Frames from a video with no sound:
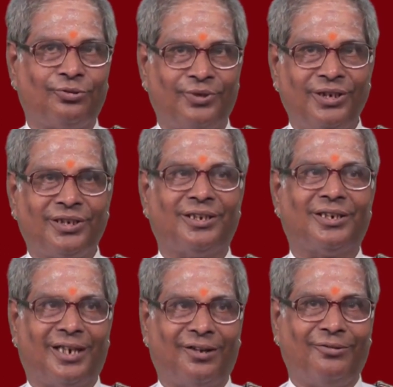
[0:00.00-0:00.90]
సుమతి
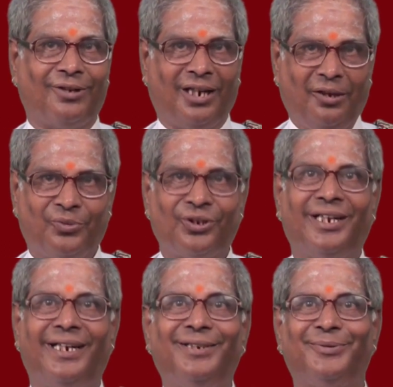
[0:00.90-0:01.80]
శతకారుడు కూడా
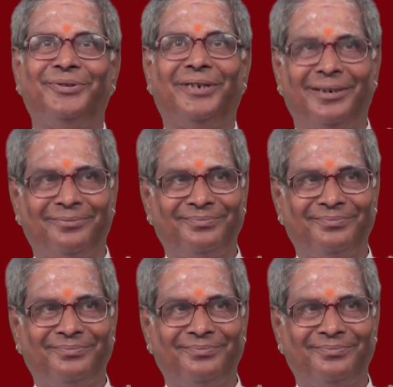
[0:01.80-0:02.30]
నమ్మొద్దనే చెబుతున్నాడు